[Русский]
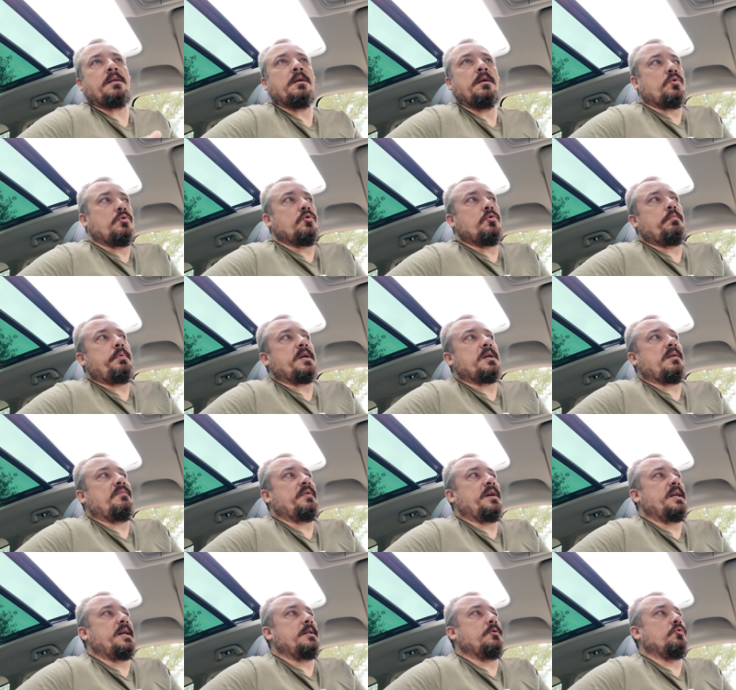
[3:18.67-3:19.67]
ну, грубо
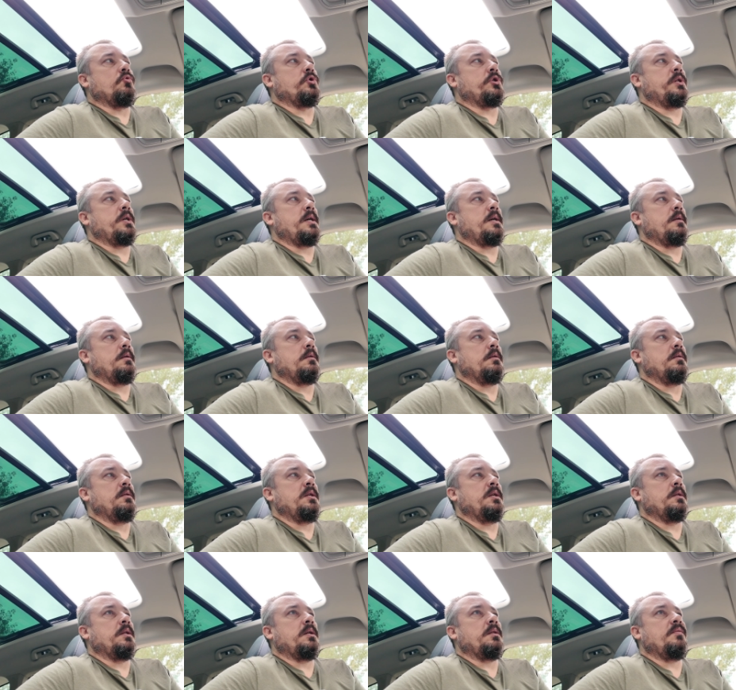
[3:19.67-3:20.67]
говоря, нужно
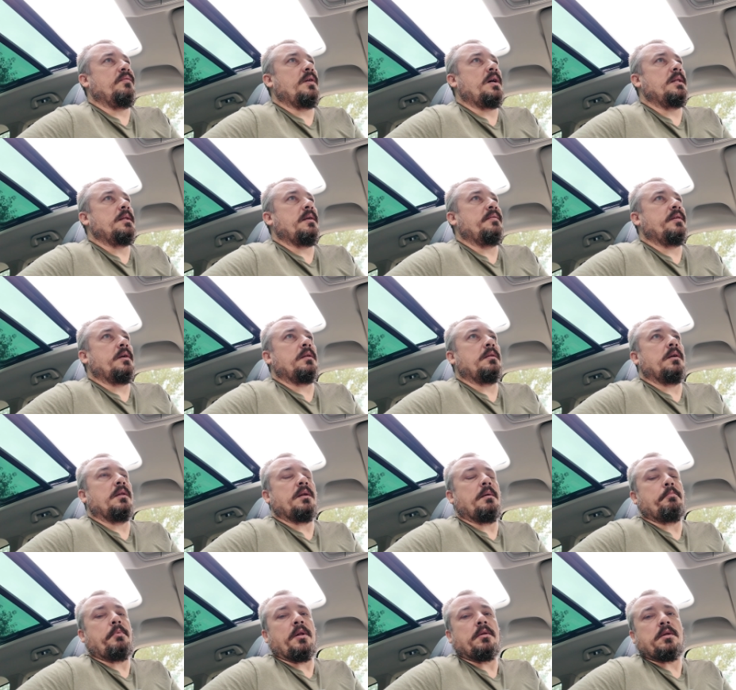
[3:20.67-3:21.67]
не на 2, наверное,
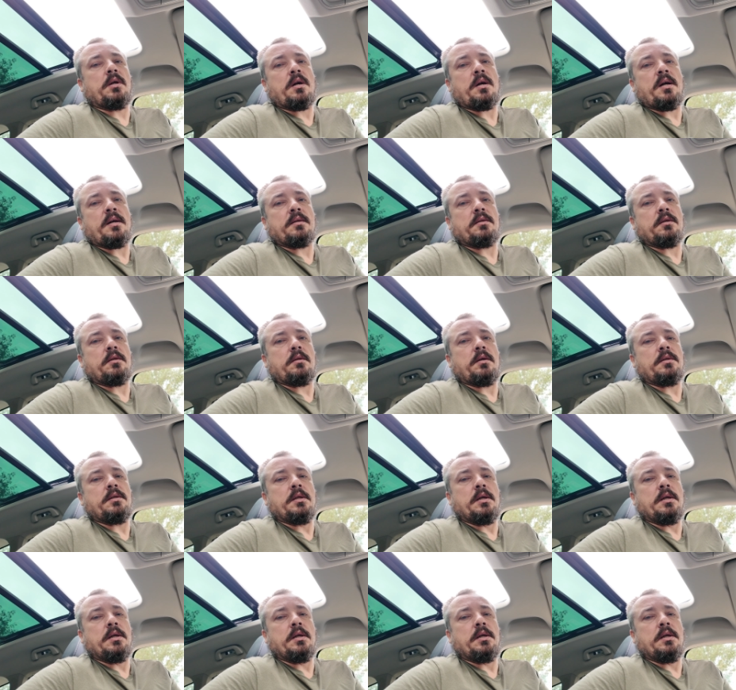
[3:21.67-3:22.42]
на полтора где-то